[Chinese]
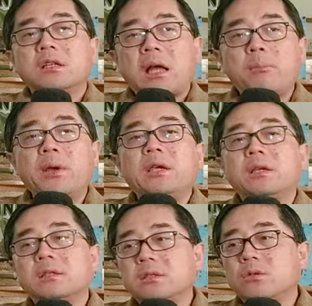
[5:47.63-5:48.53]
它
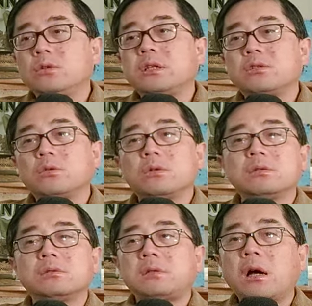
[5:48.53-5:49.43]
被社会上这
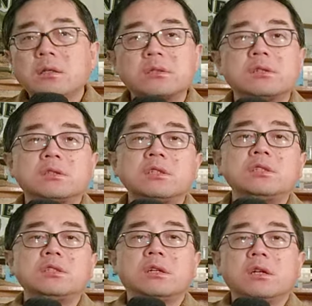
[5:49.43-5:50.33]
种当时的
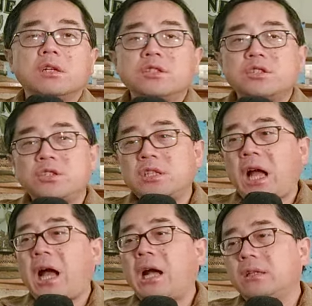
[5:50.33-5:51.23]
经济的其
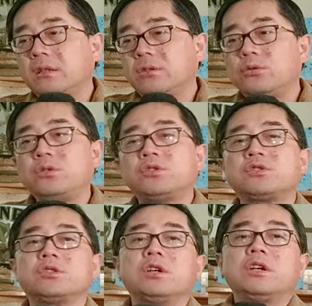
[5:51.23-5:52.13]
他的趋
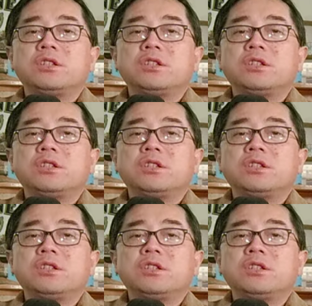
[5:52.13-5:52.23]
势、